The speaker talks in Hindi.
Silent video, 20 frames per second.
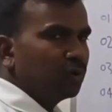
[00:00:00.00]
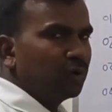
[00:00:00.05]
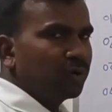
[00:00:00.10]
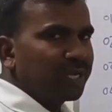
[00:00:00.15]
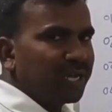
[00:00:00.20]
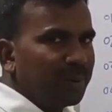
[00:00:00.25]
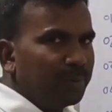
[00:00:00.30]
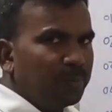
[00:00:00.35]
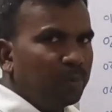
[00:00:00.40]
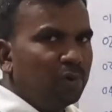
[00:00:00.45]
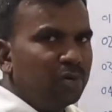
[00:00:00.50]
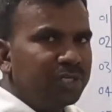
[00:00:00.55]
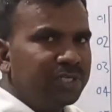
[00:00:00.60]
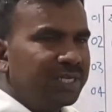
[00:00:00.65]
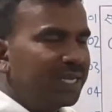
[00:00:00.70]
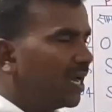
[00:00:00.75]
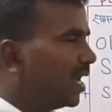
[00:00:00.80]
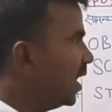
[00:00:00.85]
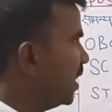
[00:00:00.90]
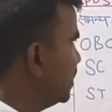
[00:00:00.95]
टोटल
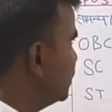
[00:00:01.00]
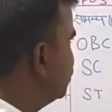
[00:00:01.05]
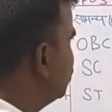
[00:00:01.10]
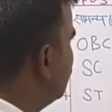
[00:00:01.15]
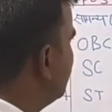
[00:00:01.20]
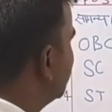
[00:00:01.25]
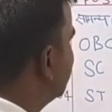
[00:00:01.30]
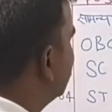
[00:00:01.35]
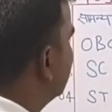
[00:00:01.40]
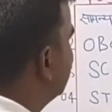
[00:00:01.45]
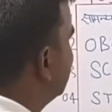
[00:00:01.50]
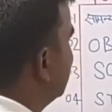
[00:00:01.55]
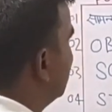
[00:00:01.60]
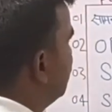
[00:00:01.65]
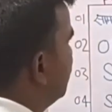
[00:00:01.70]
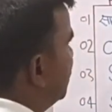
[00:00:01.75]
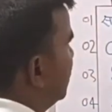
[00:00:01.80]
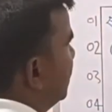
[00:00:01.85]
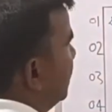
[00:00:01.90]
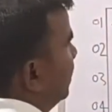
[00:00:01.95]
पोस्ट
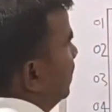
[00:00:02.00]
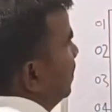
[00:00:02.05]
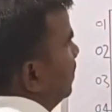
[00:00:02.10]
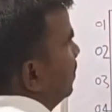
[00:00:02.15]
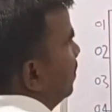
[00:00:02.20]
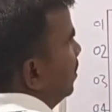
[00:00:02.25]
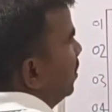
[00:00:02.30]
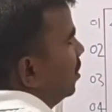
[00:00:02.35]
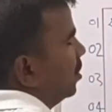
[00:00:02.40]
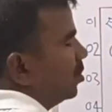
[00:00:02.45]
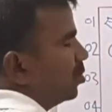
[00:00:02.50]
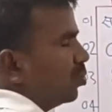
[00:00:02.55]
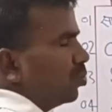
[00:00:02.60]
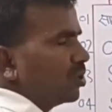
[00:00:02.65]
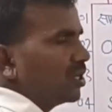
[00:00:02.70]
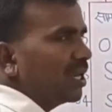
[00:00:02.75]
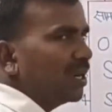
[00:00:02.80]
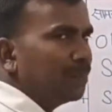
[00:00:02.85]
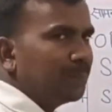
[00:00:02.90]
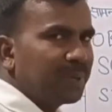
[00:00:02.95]
875 पद है
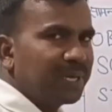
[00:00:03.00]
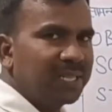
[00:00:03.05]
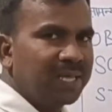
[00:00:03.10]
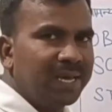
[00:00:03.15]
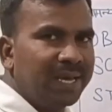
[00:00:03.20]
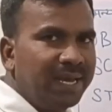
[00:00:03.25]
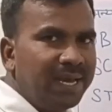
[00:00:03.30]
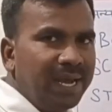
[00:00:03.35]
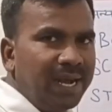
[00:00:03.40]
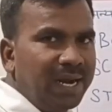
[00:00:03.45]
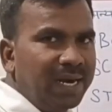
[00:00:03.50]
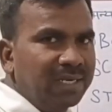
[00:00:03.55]
टोटल पद है